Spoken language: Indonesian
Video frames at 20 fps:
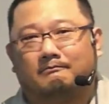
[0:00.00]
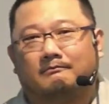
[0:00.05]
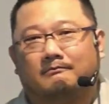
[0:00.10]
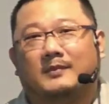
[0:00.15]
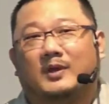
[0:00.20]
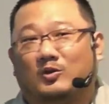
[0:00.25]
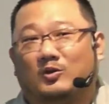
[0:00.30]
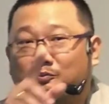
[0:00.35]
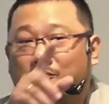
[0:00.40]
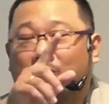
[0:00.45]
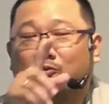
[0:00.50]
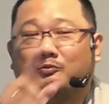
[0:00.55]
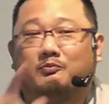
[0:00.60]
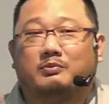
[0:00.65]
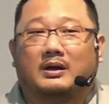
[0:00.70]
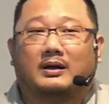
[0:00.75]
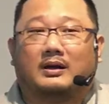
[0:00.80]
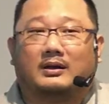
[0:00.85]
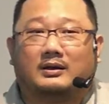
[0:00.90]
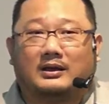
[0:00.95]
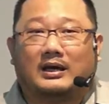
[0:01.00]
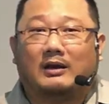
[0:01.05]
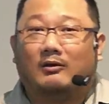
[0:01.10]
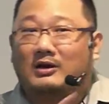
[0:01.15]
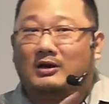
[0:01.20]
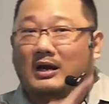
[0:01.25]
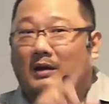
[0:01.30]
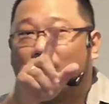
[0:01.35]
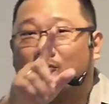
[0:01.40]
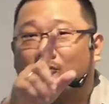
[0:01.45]
itu berubah. Kalau
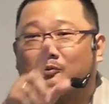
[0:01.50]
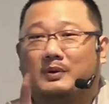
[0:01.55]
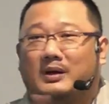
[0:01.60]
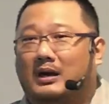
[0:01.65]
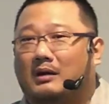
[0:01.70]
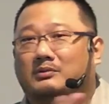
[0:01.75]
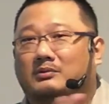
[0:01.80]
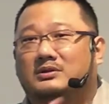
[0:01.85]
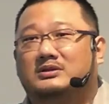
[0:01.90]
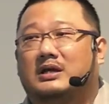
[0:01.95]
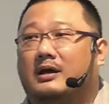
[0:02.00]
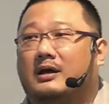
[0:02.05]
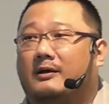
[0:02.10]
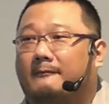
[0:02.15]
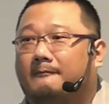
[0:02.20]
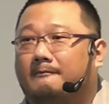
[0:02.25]
tidak berubah, tidak bisa.